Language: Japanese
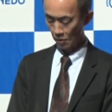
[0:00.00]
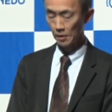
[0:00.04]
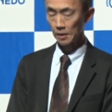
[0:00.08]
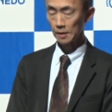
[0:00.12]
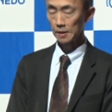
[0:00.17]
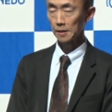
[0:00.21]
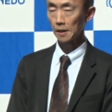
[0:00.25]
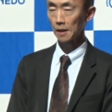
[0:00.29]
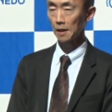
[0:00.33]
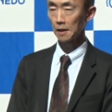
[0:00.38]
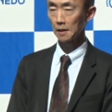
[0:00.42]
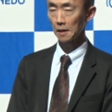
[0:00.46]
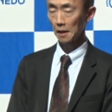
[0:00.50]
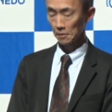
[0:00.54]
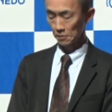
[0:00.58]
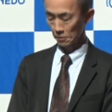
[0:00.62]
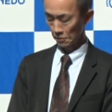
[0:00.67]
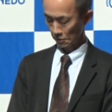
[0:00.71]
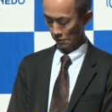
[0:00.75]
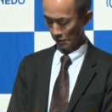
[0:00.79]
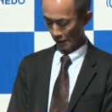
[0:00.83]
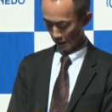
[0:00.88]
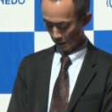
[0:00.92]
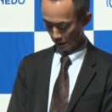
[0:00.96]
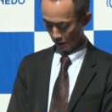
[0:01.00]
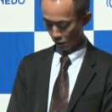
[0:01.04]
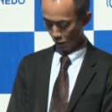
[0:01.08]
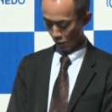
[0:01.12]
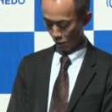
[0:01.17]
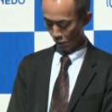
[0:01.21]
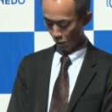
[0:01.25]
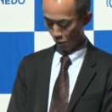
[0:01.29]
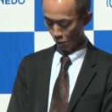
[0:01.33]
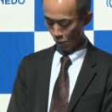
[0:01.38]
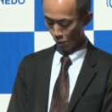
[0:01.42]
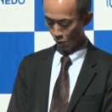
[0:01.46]
さらなる活用
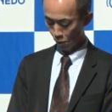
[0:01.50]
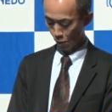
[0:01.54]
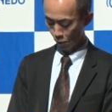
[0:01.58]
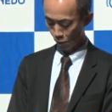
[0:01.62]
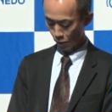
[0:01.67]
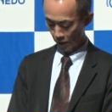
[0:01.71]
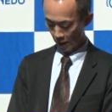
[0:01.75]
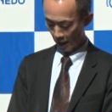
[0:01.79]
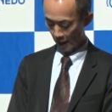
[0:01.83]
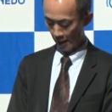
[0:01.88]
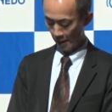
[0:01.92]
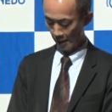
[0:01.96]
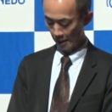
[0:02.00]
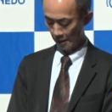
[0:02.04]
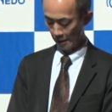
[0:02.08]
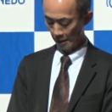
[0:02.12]
方法や